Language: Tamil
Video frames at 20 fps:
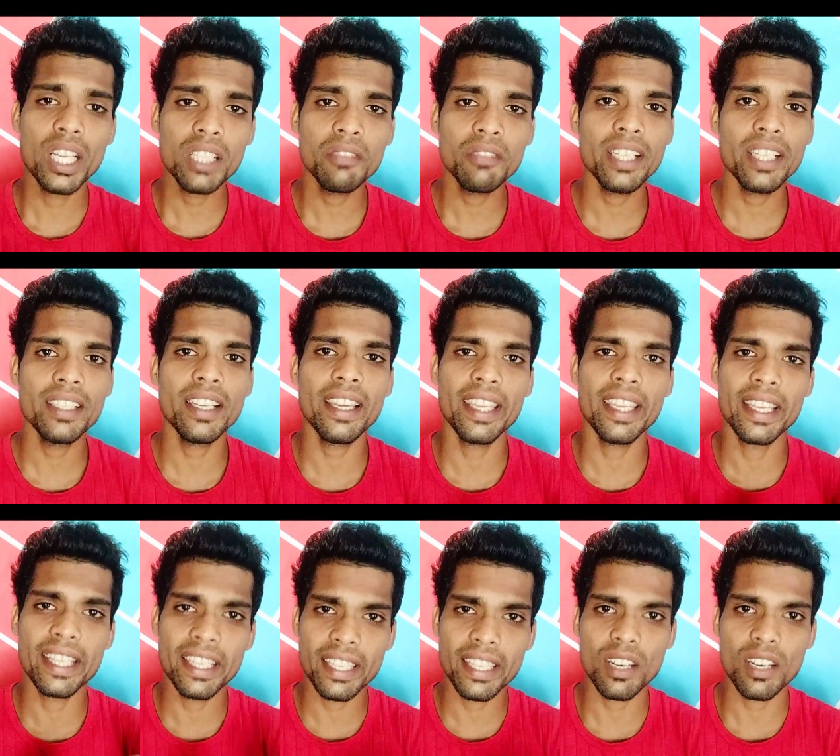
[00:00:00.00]
வேர்ல்டு
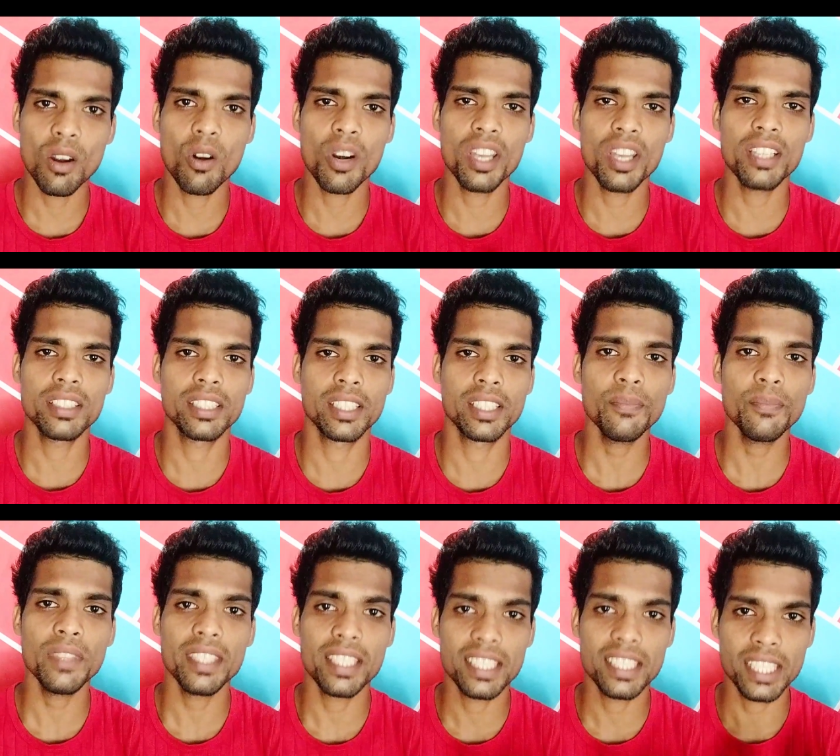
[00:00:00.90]
வைடாக எங்கே இருக்கிற
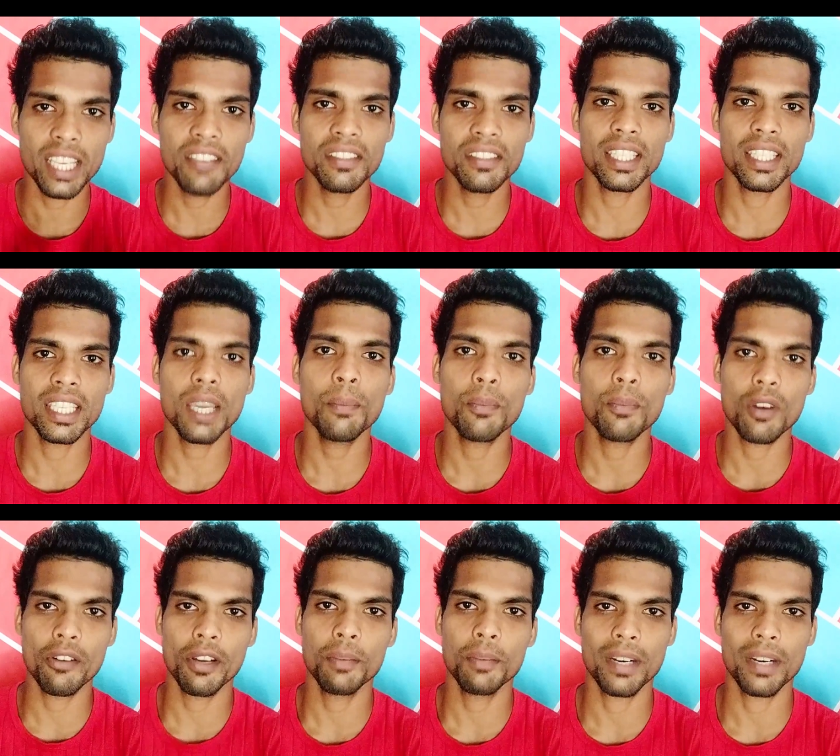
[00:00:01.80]
ஆடியன்ஸுக்கும் இந்த சேவ்ஸை நீங்கள்
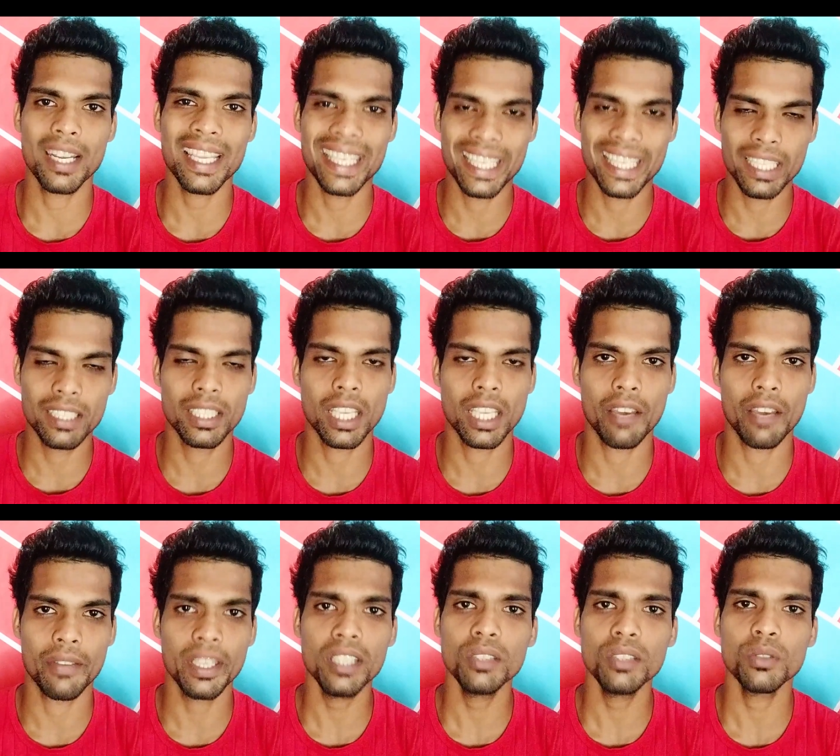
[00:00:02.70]
ப்ரொவைட் பண்ணலாம்
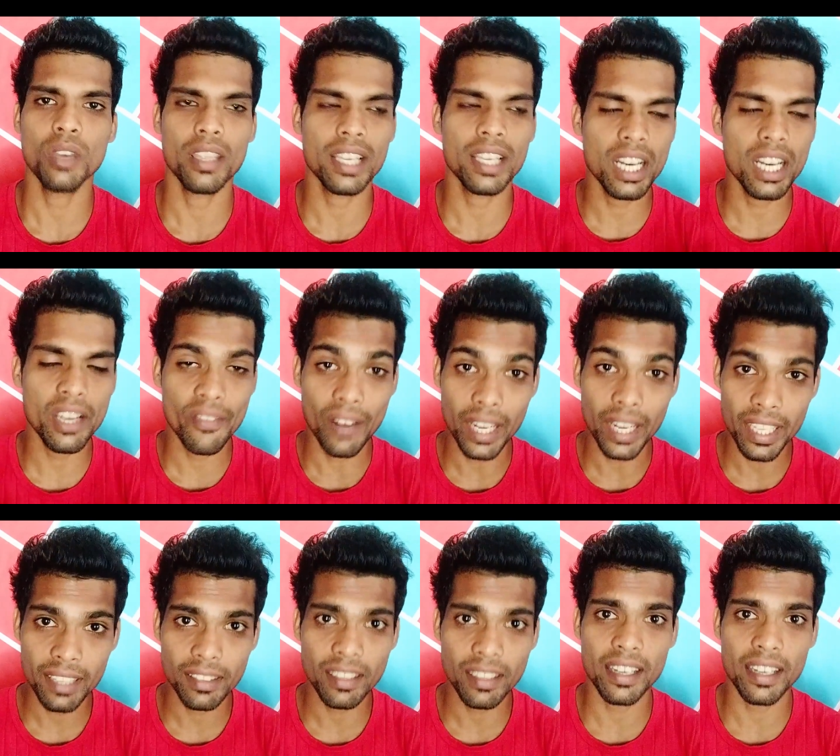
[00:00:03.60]
ஈஸியாகவே ஸோ அதுக்கான
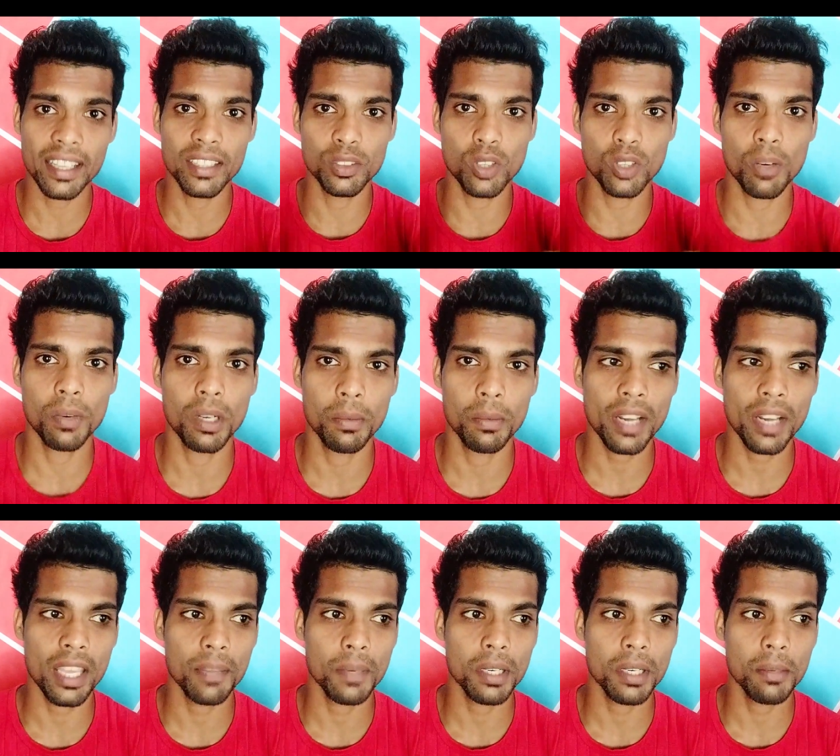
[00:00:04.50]
வழியை தான் நான் ஷோ பண்ண
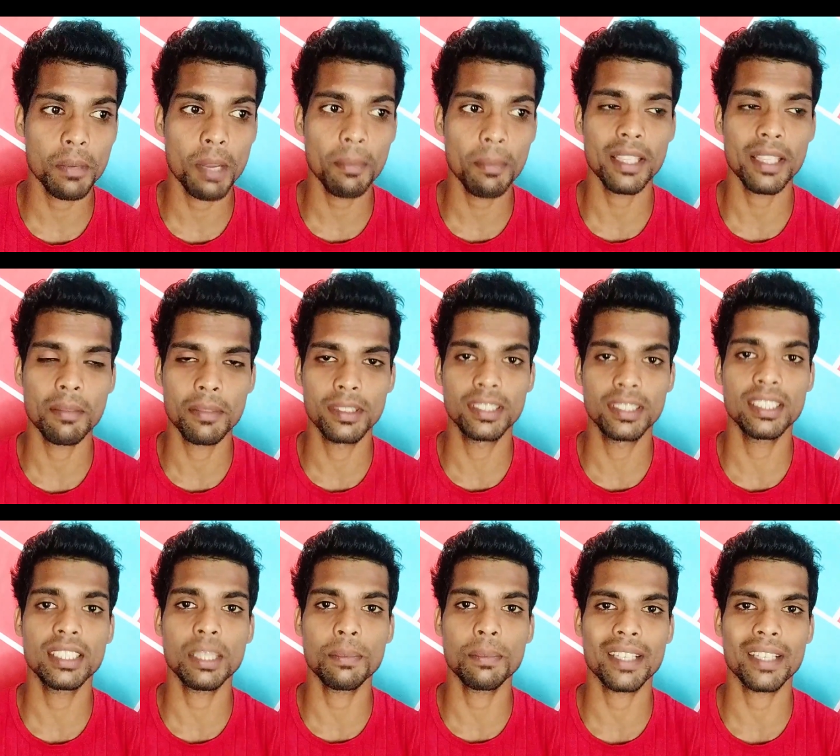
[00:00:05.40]
போகிறேன் அது மட்டும் இல்லாமல் இந்த
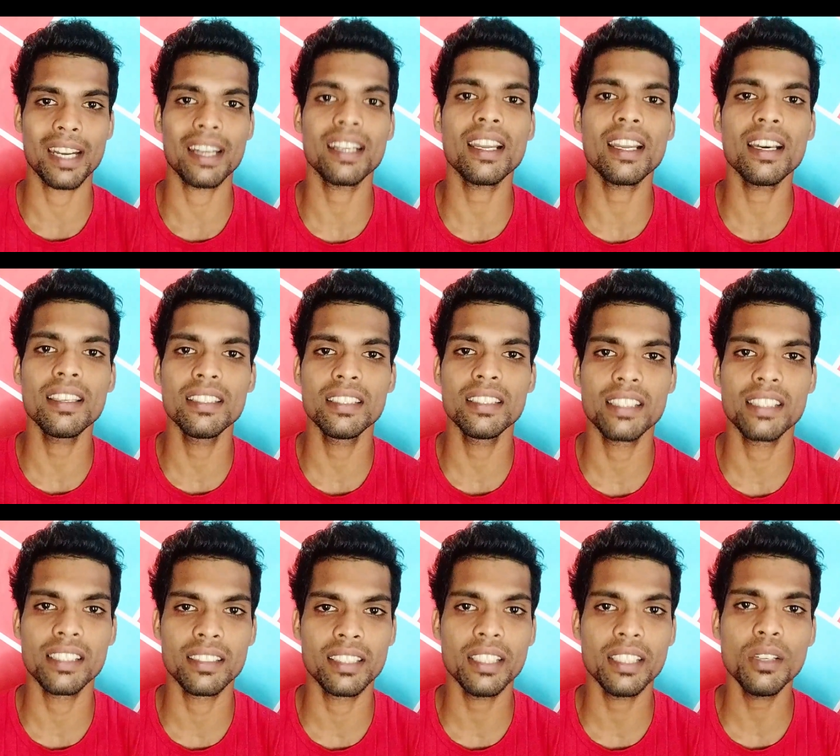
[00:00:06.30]
பிஸ்னஸ் எப்படி ரன்
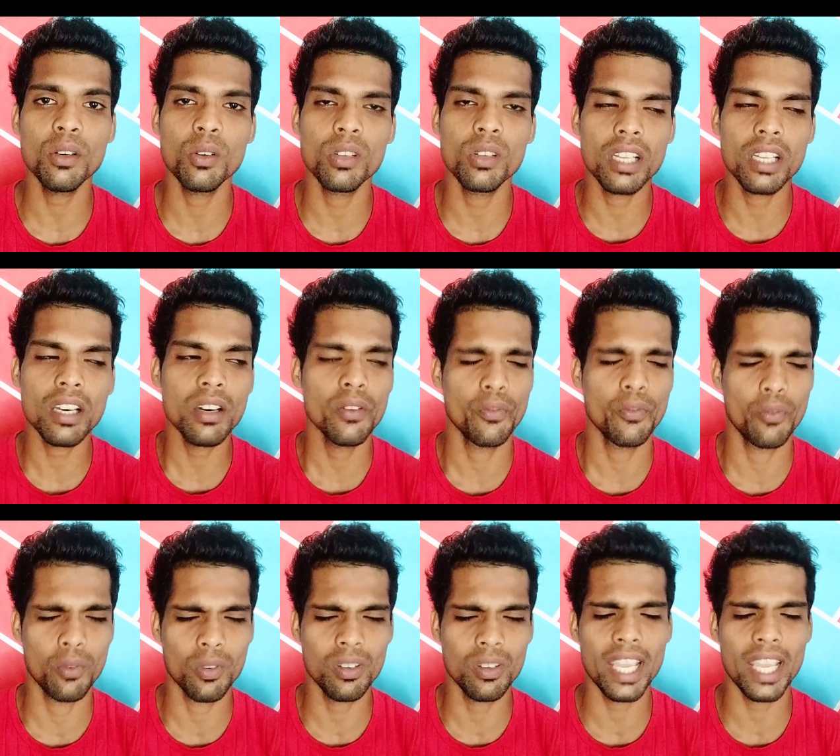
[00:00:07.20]
ஆகுதுங்கிறதையும் உங்களுக்கு நான்
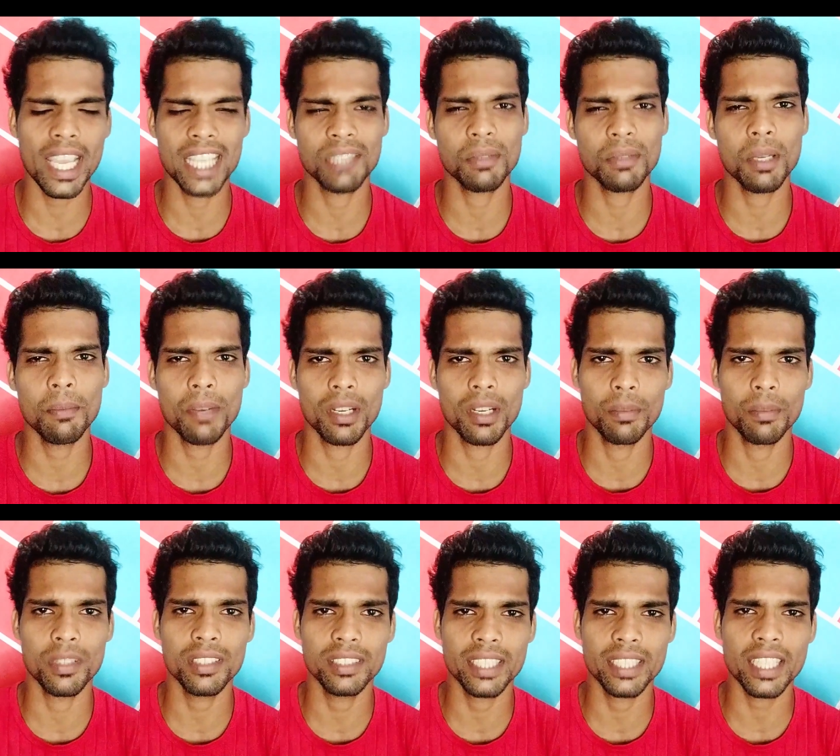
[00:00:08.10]
ஃபுல்லாக எக்ஸ்பிளைன் பண்ண
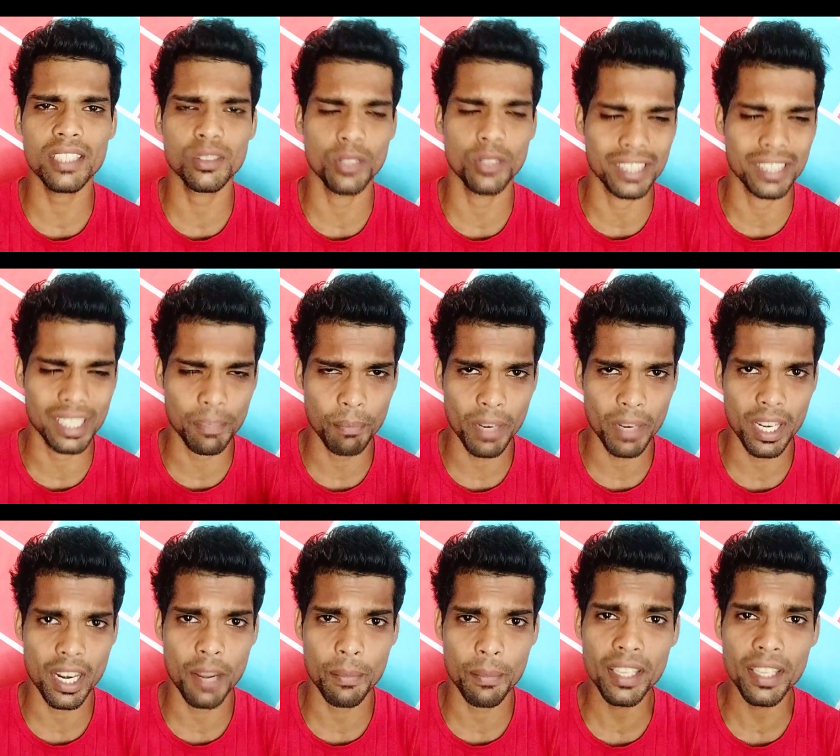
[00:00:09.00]
போகிறேன் சரியா ஸோ ஸ்கிப்
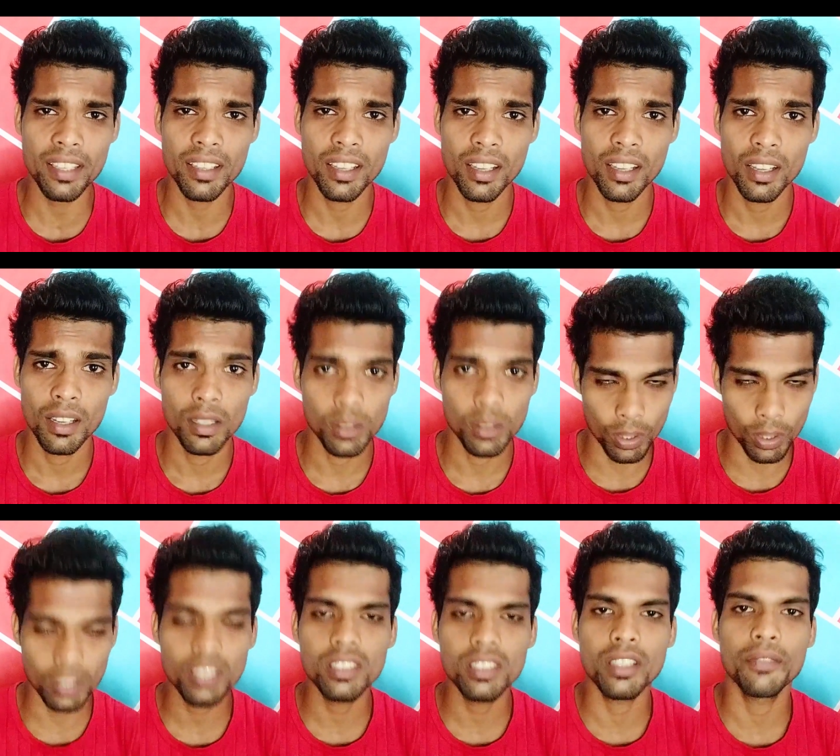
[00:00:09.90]
பண்ணிடலாமே
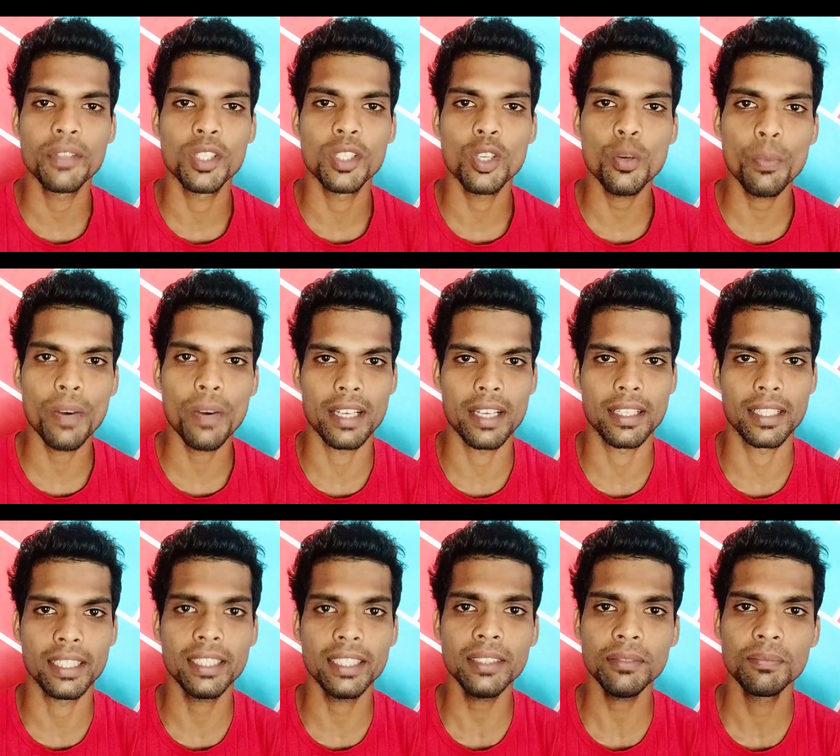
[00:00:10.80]
தொடர்ந்து இந்த வீடியோ
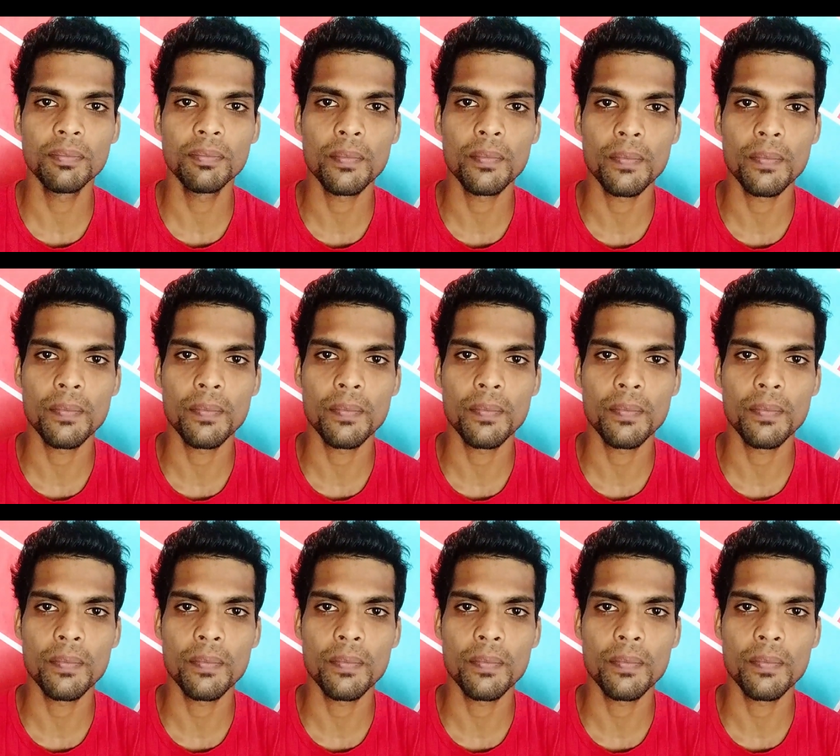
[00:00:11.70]
பாருங்கள்